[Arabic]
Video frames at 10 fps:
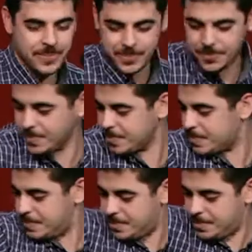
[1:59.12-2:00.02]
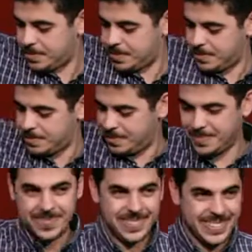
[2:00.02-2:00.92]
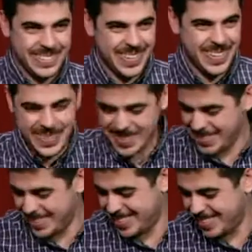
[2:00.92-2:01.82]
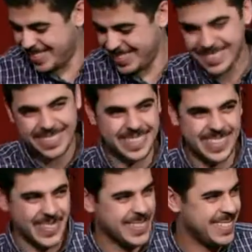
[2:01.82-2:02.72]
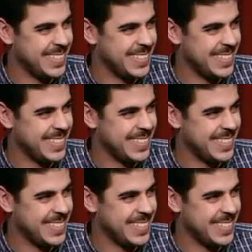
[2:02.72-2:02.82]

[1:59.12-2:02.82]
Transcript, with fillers: يلا بينا انا مستنيه عشان انا اه. بحبها قوي تبسطوا قوي يا